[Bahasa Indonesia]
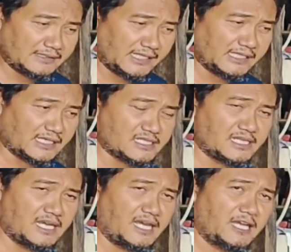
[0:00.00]
lantai
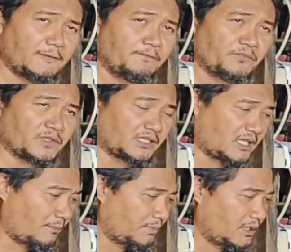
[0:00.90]
kerja
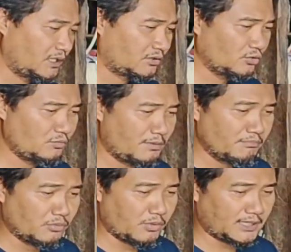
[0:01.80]
tetapi itu
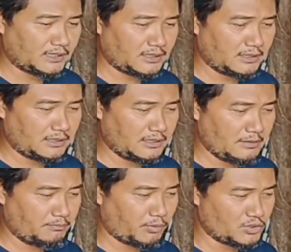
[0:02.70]
membuat
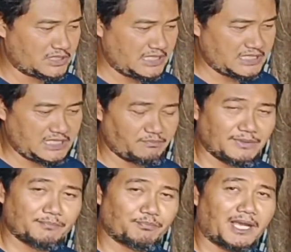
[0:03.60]
posisi
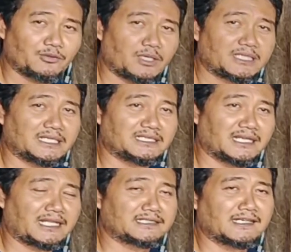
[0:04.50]
pipa itu ada di
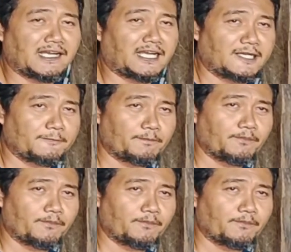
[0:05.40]
tengah-tengah